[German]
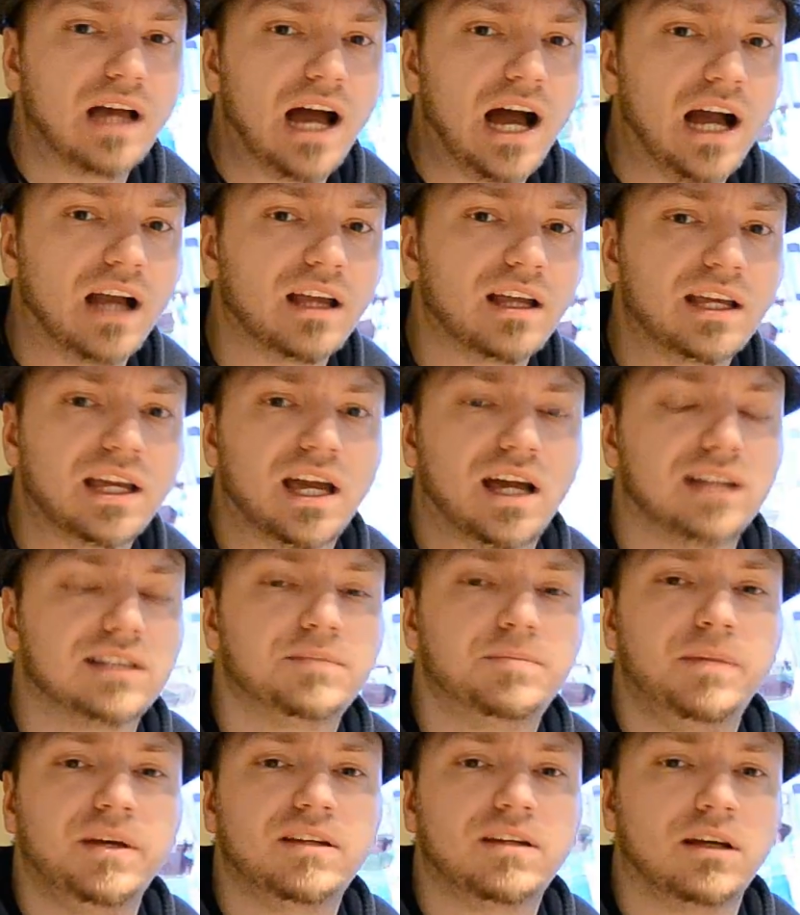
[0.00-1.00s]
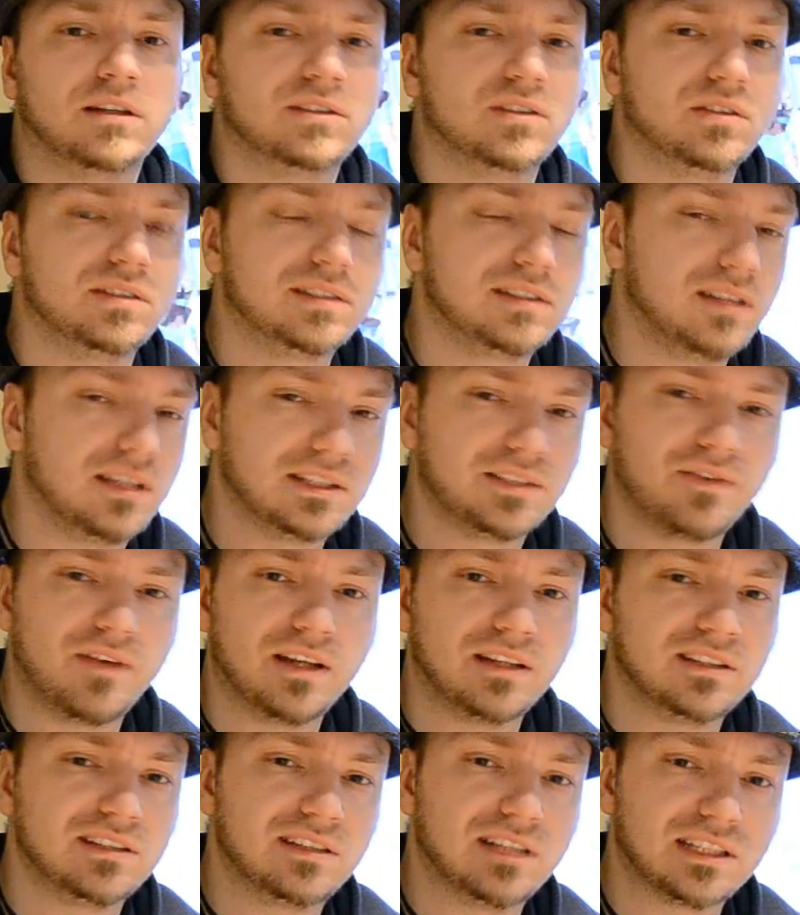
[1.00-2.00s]
angekratzt Beta, ansonsten das
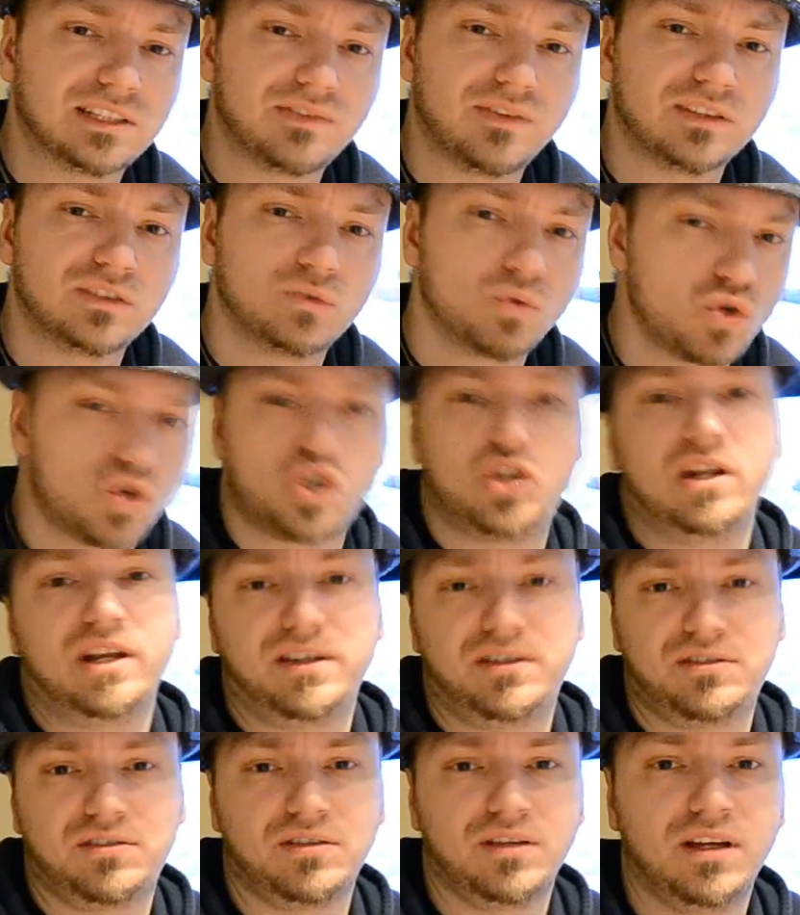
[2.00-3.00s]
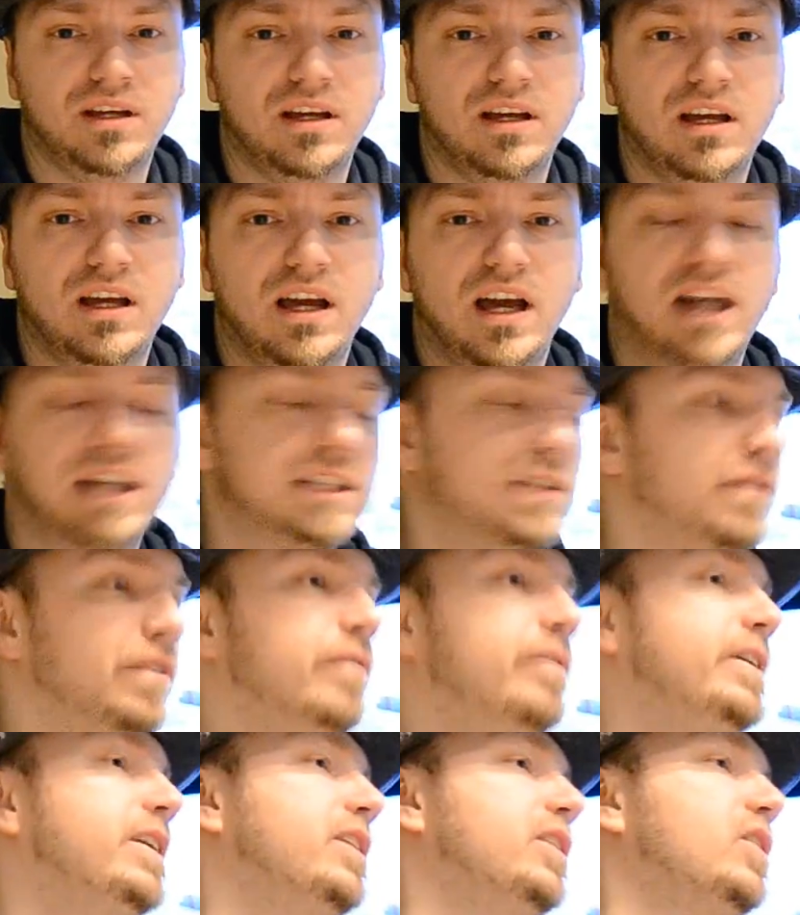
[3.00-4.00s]
war, das war so schlecht also es
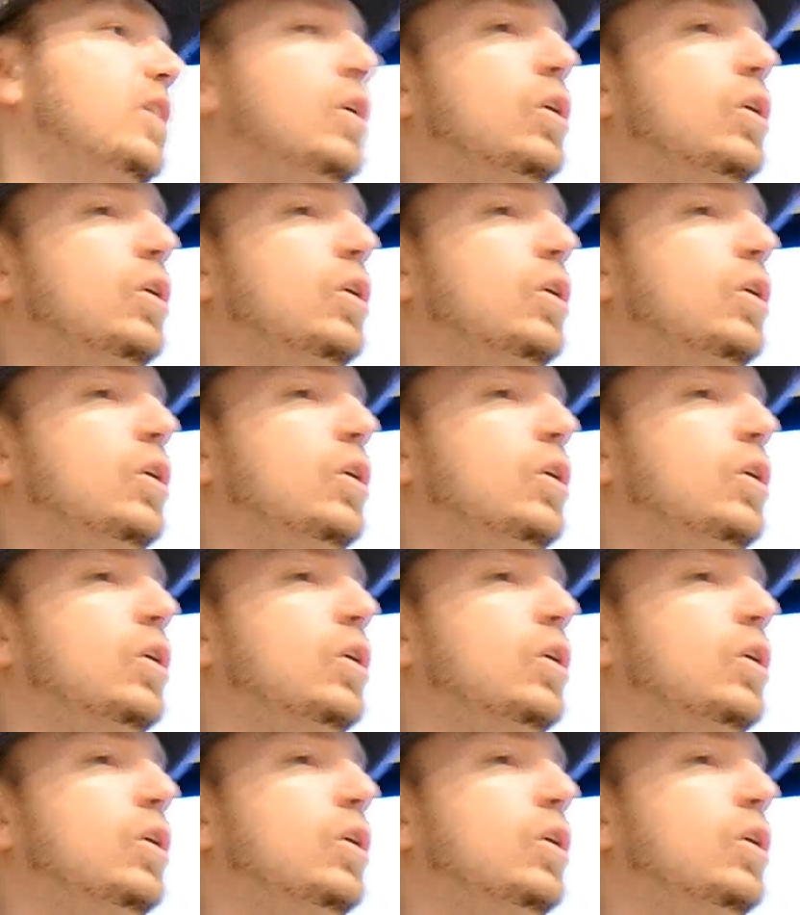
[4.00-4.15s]
war wirklich